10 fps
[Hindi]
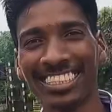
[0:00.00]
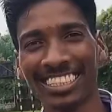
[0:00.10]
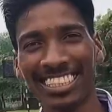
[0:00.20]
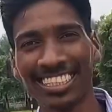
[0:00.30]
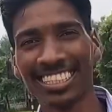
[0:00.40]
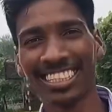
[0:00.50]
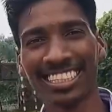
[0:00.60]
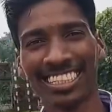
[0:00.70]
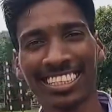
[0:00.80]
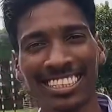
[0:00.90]
ब्रदर
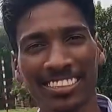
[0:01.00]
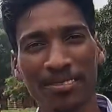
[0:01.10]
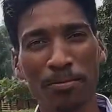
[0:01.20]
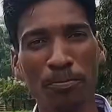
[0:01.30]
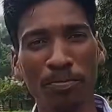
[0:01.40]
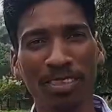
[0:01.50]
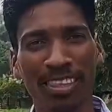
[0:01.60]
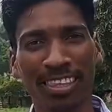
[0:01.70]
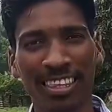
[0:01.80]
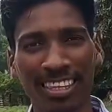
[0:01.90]
बताइए कितना दिवस से मैच
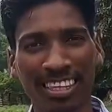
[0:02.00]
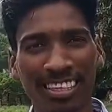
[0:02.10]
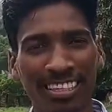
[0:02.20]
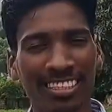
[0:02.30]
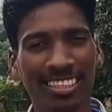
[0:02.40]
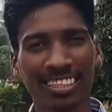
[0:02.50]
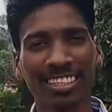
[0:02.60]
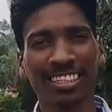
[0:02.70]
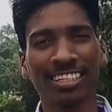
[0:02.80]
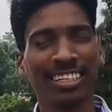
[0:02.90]
यहाँ पे शुरू किए
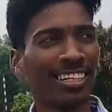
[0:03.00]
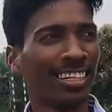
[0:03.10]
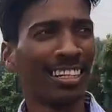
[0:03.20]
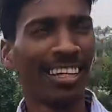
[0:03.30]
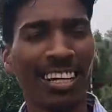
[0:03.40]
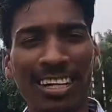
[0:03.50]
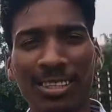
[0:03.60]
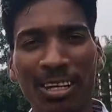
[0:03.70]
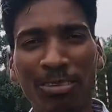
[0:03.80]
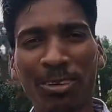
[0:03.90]
हैं हाँ
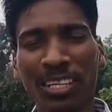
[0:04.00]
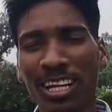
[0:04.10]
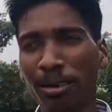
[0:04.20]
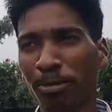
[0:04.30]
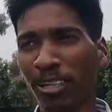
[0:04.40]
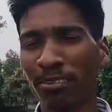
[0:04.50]
तो हम लोग यहाँ पर